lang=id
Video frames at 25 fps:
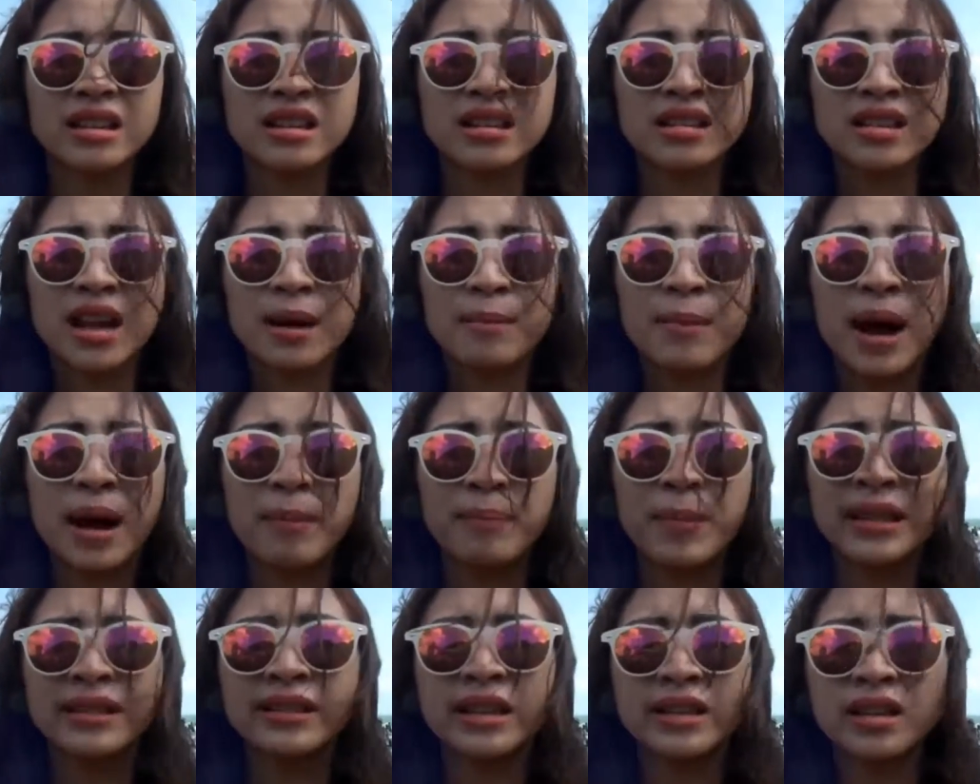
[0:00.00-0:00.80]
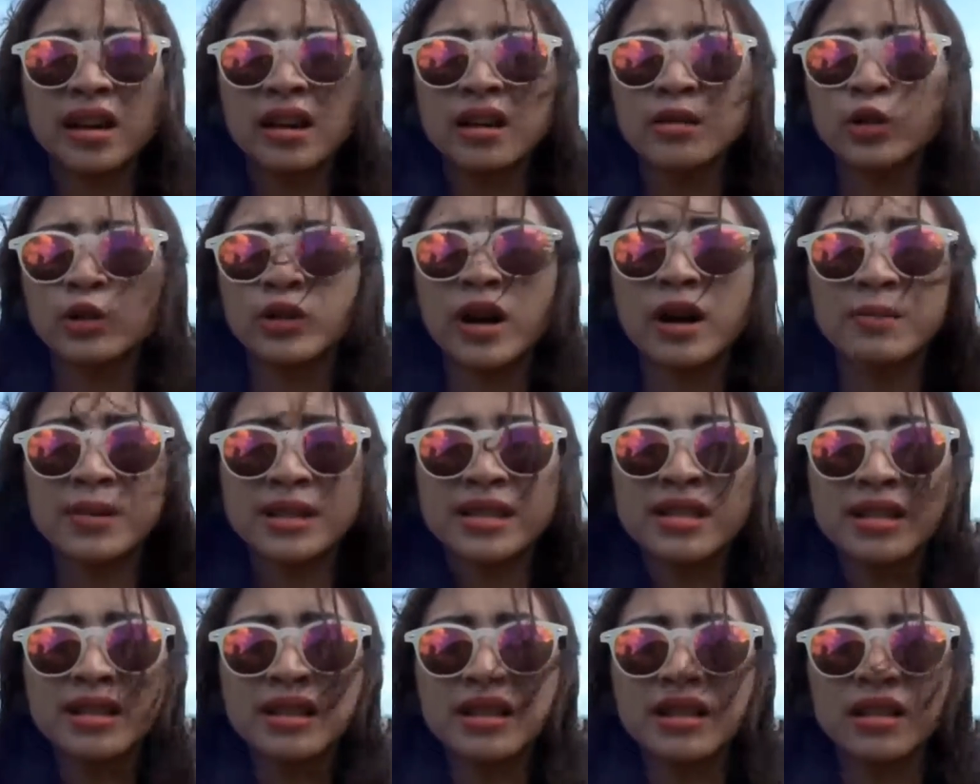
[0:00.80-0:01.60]
sama pantainya juga
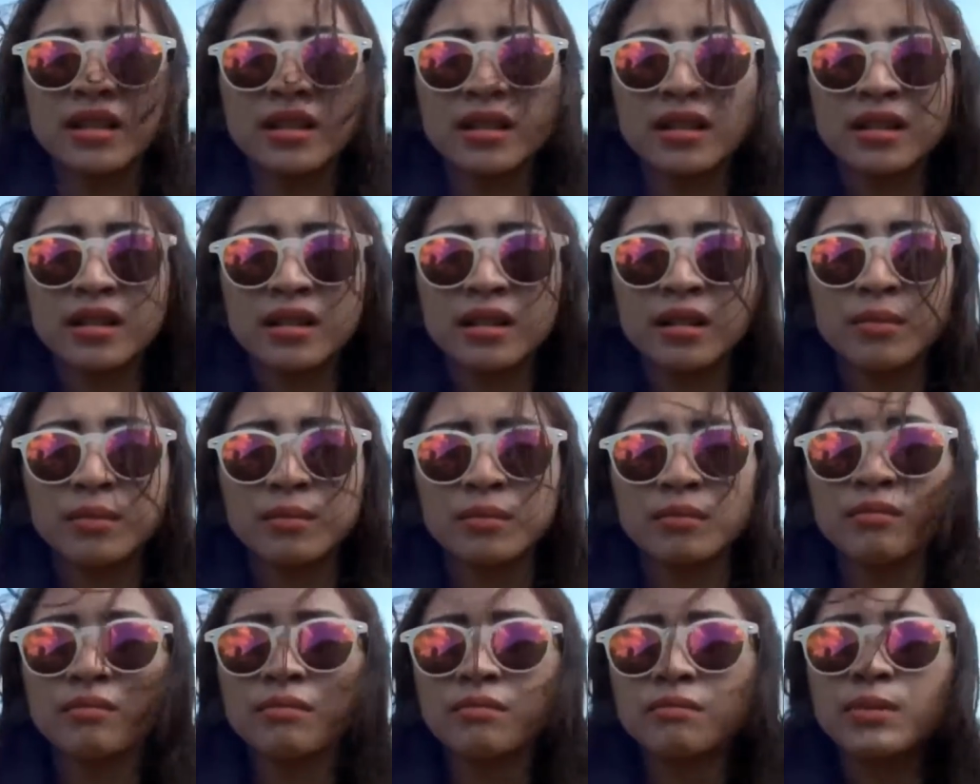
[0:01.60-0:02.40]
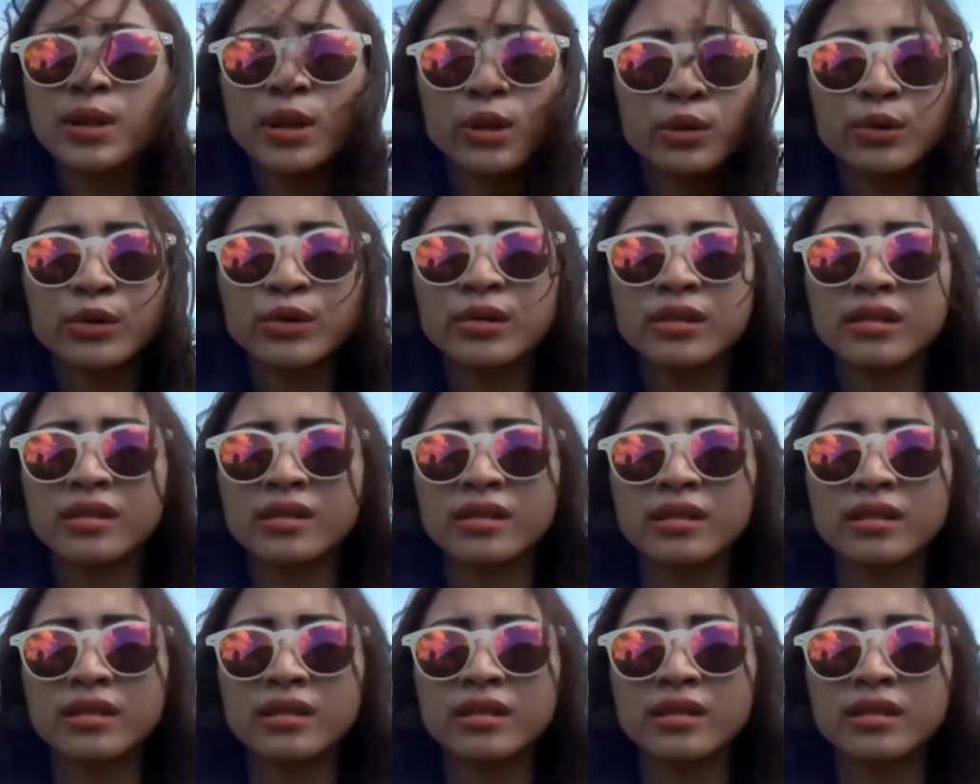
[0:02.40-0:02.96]
bersih biru